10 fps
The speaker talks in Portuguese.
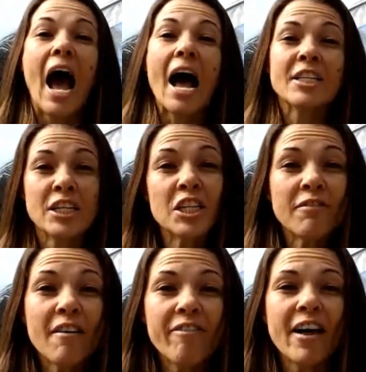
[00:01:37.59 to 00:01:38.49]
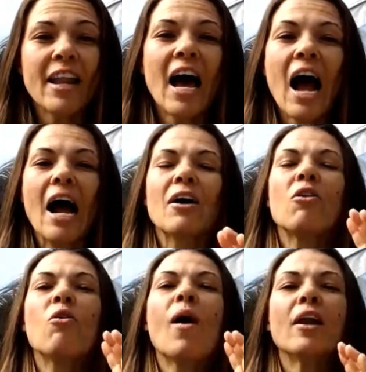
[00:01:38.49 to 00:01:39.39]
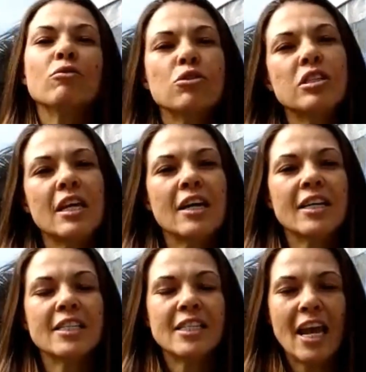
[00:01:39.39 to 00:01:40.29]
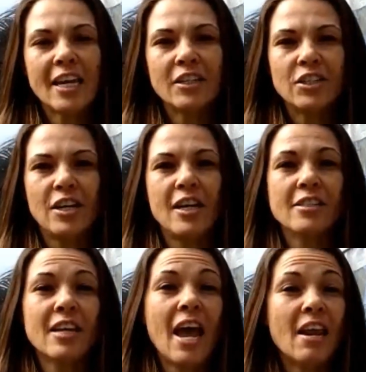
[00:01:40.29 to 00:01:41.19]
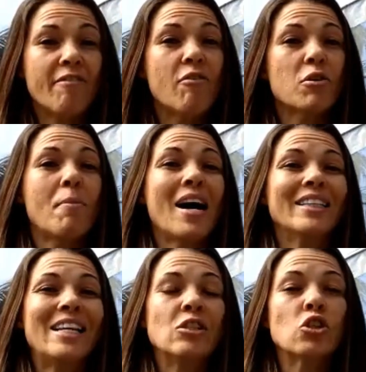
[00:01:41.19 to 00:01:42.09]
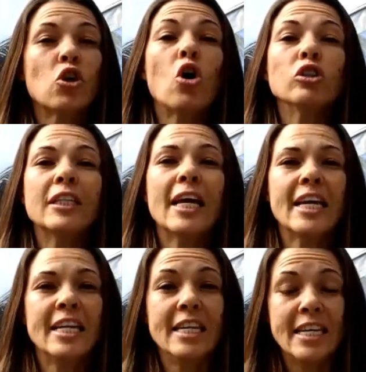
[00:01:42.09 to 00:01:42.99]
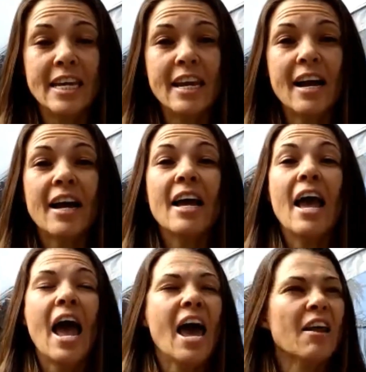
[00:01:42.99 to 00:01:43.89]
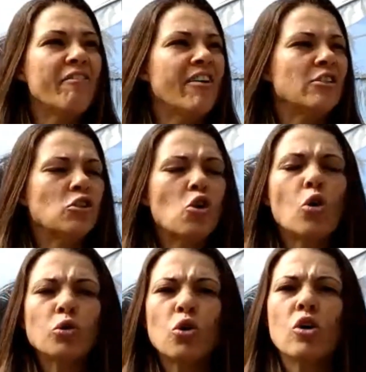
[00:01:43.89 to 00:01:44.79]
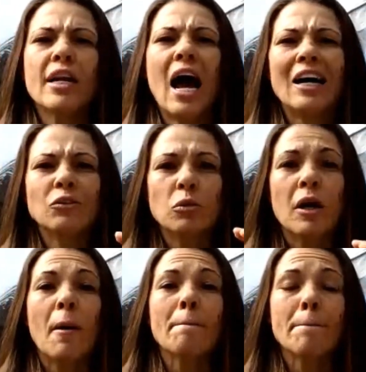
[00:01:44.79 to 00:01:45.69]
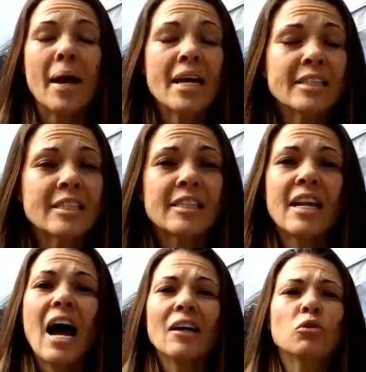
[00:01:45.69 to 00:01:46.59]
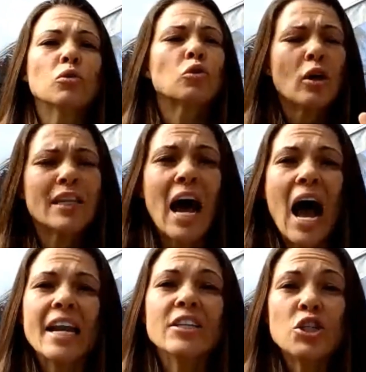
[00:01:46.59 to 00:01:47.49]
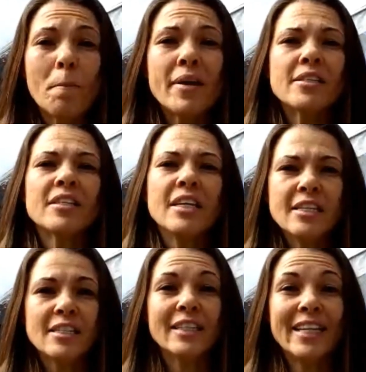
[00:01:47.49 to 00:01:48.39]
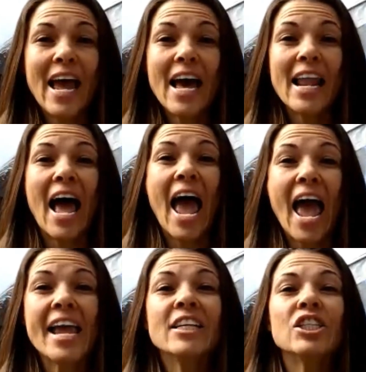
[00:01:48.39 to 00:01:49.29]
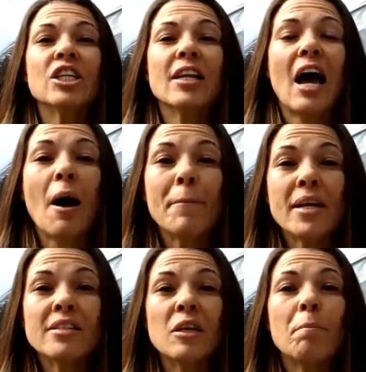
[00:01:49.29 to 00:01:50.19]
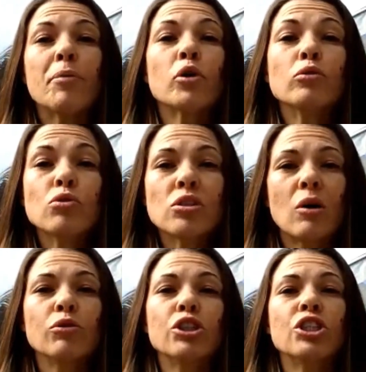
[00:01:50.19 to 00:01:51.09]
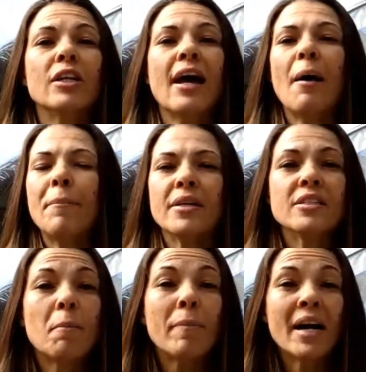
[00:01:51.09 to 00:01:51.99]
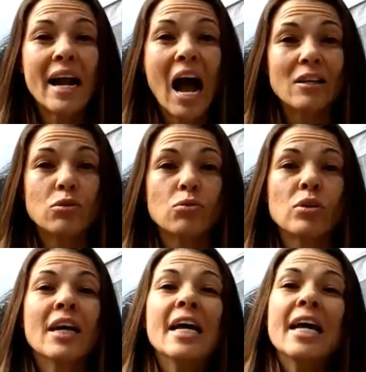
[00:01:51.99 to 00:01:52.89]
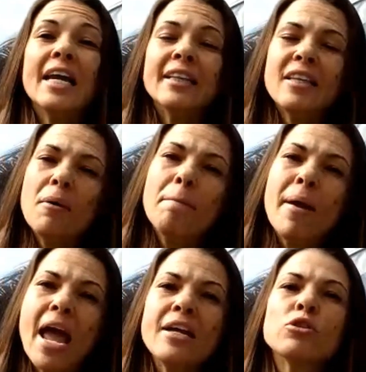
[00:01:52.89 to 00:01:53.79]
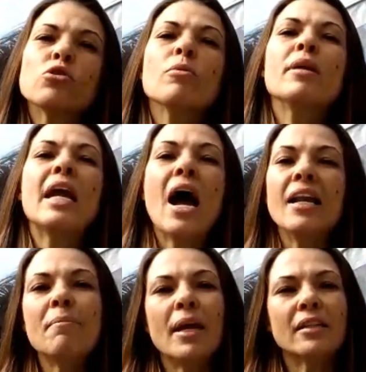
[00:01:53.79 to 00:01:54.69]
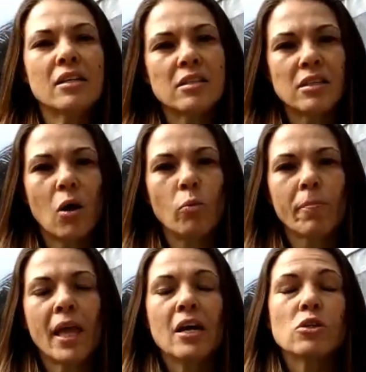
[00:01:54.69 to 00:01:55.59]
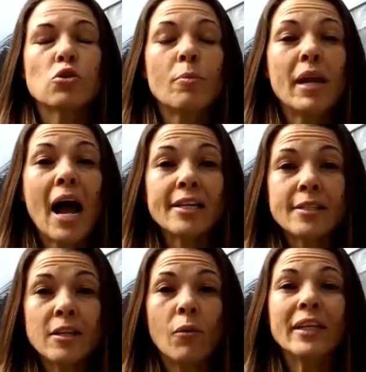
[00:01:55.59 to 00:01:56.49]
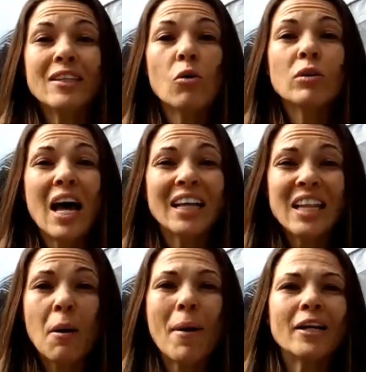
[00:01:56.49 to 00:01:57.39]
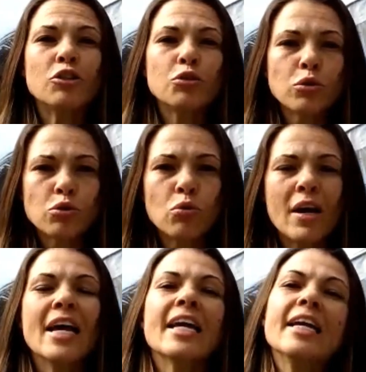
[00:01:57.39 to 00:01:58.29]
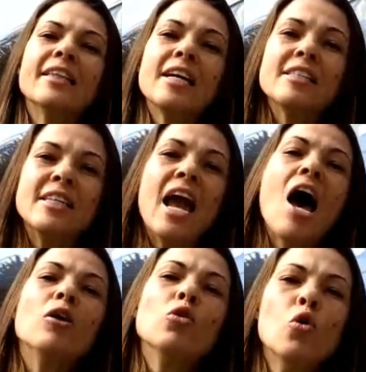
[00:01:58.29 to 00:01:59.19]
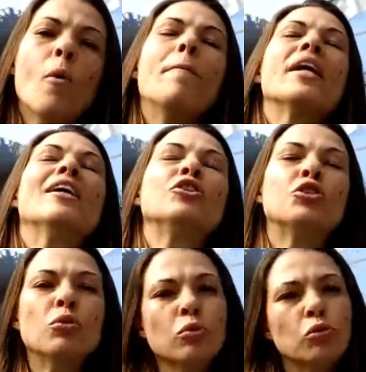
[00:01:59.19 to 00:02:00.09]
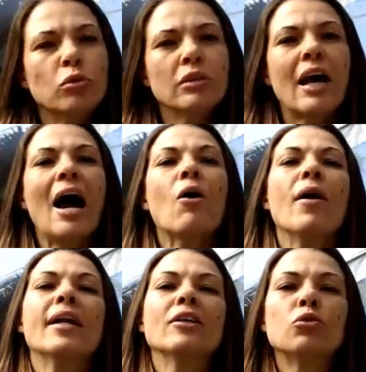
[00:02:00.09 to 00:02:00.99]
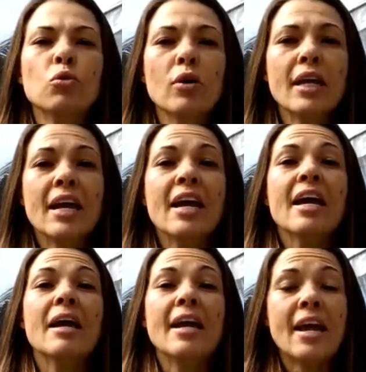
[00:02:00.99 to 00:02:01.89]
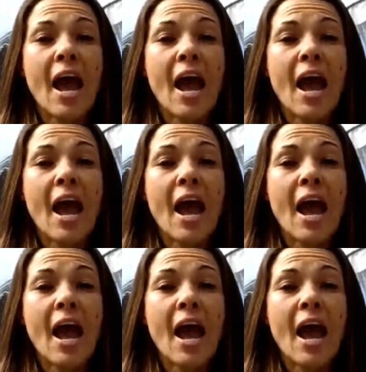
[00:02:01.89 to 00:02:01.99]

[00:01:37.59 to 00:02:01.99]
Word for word: A gente vai falar com a Luciana Seik Dias, ela é formada em zootecnia, ela fez doutorado, mestrado, toda a área de pesquisa dela é em tilápias, em produção de tilápias e pangaços, e também sobre alimentação sobre ração. Então, nada mais justo que trazer a Lu para junto da Aquanature e